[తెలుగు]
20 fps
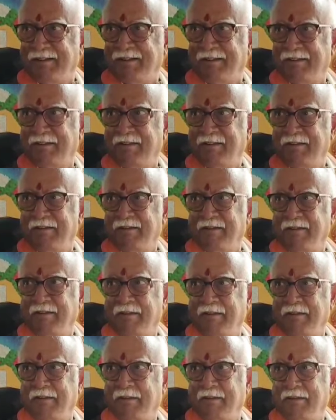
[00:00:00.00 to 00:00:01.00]
కానీ స్టేషన్
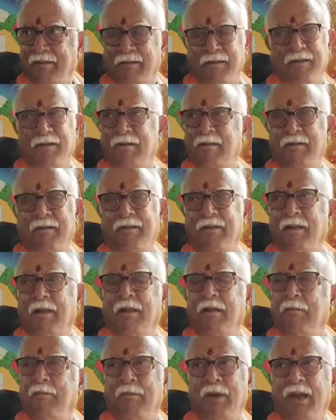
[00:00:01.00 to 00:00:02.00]
కానీ అవకాశం
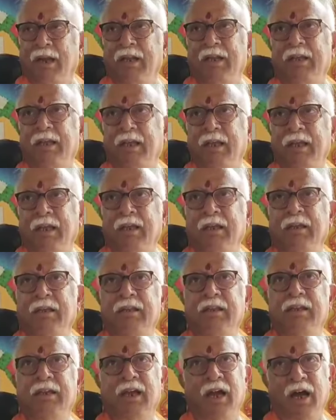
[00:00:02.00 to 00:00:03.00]
మనకి
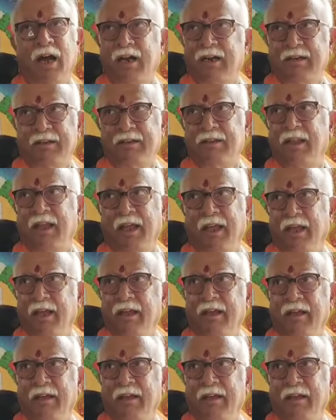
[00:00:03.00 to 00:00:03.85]
ఇది ఘాట్దే